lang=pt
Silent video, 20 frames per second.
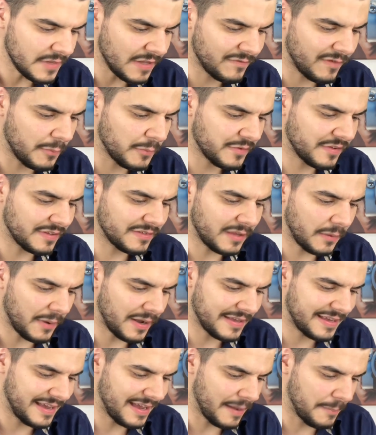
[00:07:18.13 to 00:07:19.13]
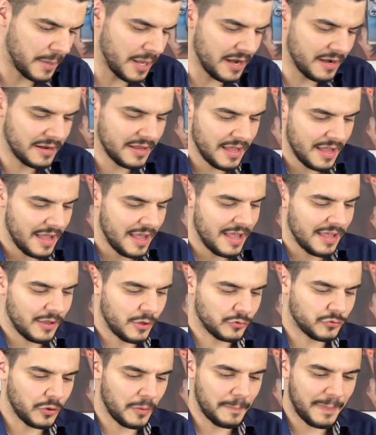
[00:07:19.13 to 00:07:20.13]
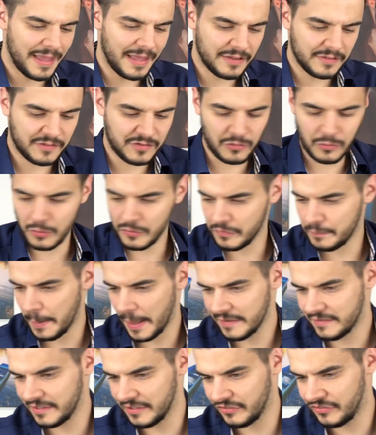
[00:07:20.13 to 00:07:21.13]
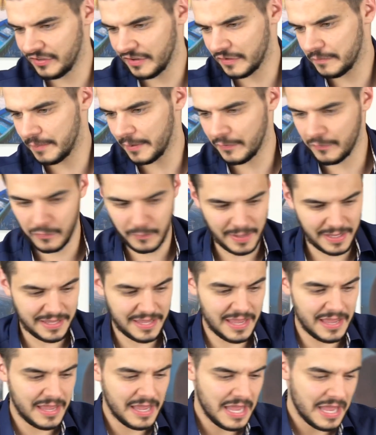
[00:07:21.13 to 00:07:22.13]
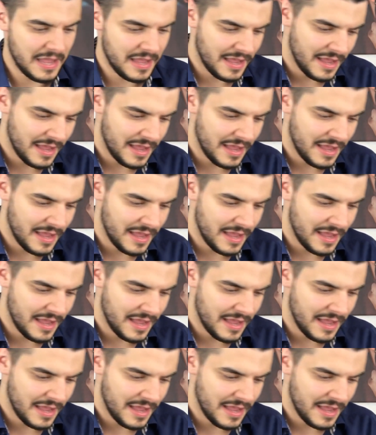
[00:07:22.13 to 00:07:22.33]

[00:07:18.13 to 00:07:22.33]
Vamos então aqui abrir, que eu tô bem ansioso para sentir esse perfume aqui.